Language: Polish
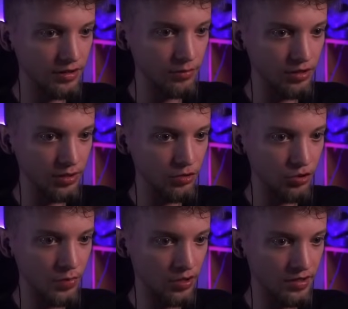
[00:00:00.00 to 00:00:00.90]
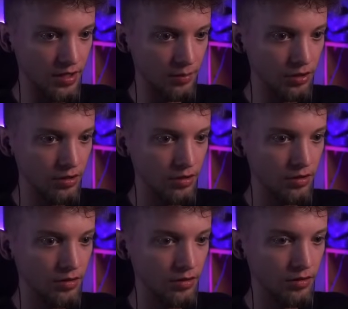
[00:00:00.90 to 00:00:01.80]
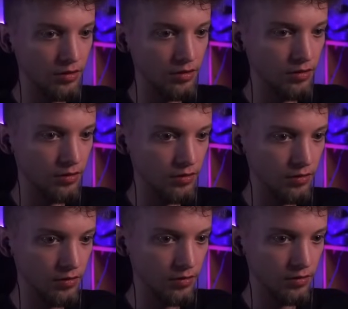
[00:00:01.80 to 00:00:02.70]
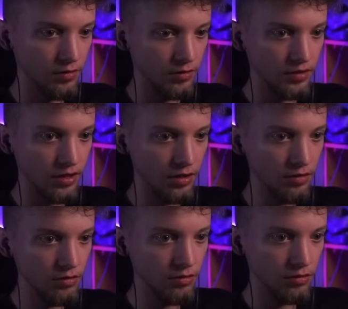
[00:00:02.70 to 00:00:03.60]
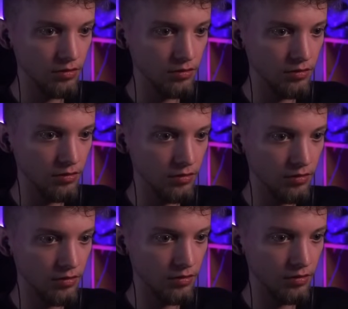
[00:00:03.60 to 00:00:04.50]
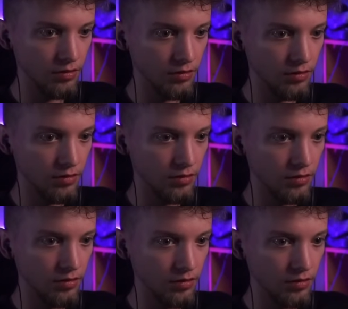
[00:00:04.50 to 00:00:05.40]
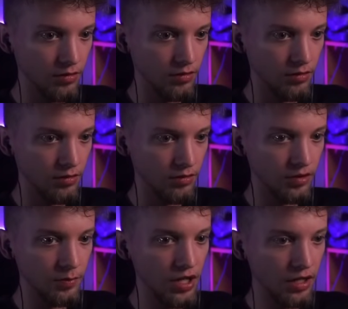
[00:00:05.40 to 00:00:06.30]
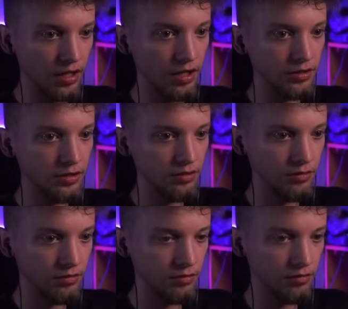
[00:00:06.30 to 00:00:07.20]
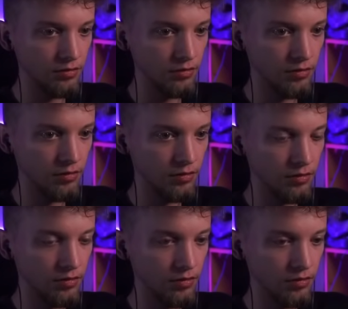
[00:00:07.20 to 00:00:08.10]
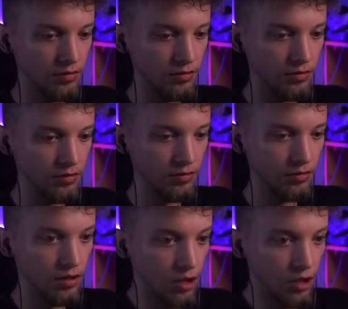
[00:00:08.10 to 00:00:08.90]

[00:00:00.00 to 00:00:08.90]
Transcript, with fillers: tymi tymi ośmiornicami. A inaczej wygląda. Serio? No takie, takie... To jest blacklight. No Blacklight, ale ma takie kilka